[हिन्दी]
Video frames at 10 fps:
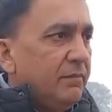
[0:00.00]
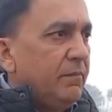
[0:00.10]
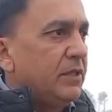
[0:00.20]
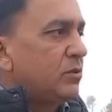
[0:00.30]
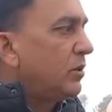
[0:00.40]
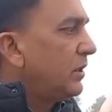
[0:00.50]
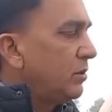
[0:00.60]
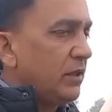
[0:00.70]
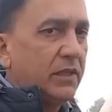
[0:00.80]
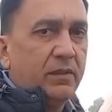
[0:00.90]
भैंसों की
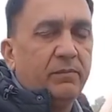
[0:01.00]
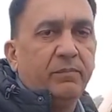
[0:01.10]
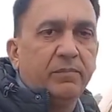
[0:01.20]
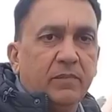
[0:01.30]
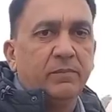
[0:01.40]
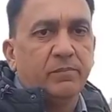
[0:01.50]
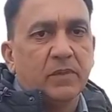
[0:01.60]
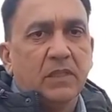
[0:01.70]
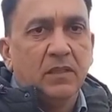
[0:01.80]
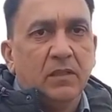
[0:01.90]
थोड़ी
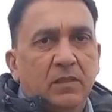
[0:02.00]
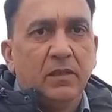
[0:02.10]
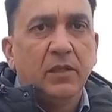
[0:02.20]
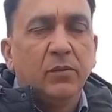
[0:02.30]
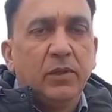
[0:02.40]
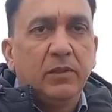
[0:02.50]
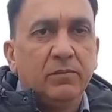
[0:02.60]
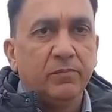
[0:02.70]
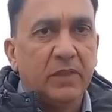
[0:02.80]
नहीं हुई